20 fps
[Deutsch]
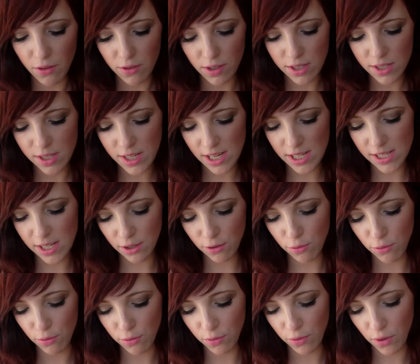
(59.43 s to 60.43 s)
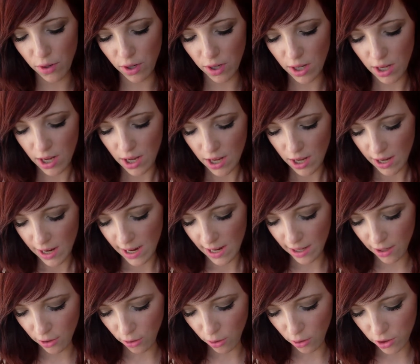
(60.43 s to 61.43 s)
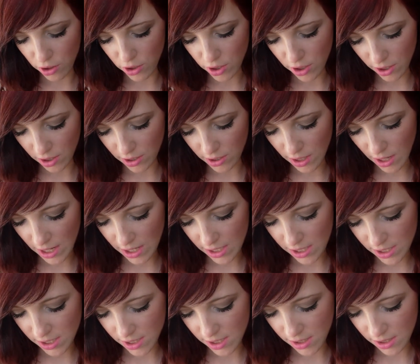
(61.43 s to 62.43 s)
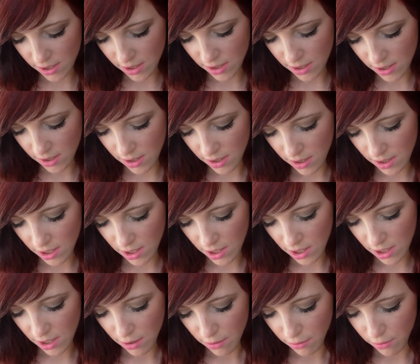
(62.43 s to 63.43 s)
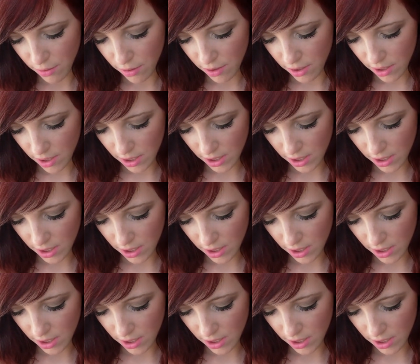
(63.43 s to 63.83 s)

Und ist sehr, sehr gut für helle Häutchen gedacht, finde